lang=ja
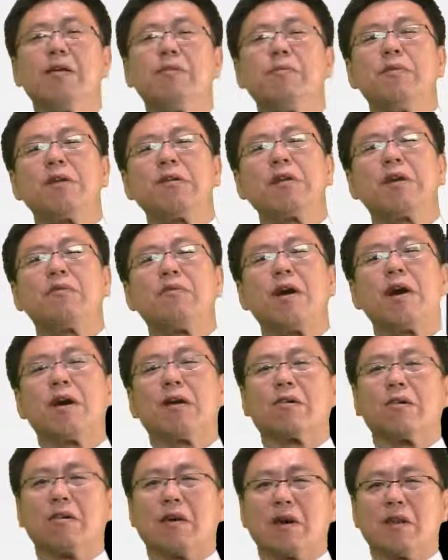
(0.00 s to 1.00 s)
皆さん
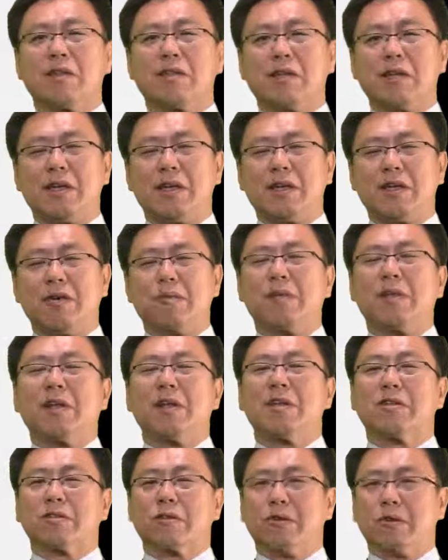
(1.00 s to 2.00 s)
はこの漢字読めた
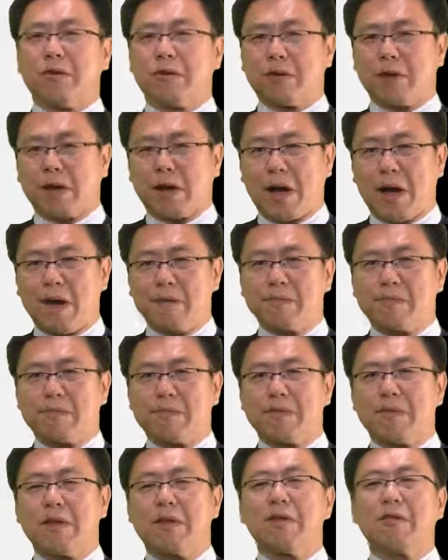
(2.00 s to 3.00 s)
でしょうか。
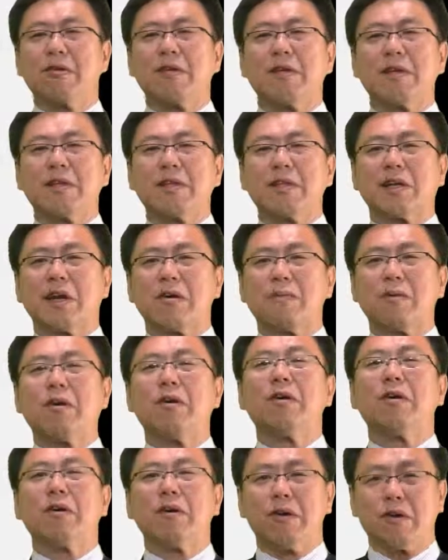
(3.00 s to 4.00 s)
それでは次回
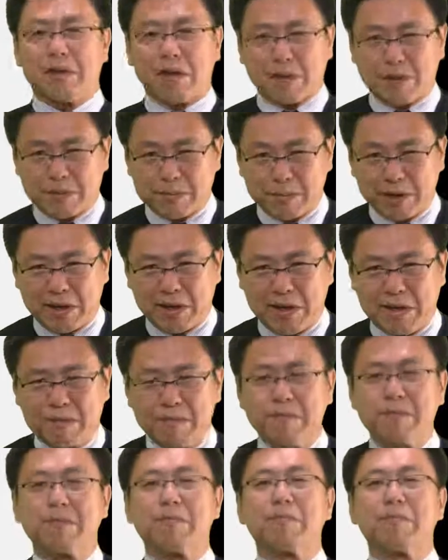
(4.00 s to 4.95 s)
もお楽しみに。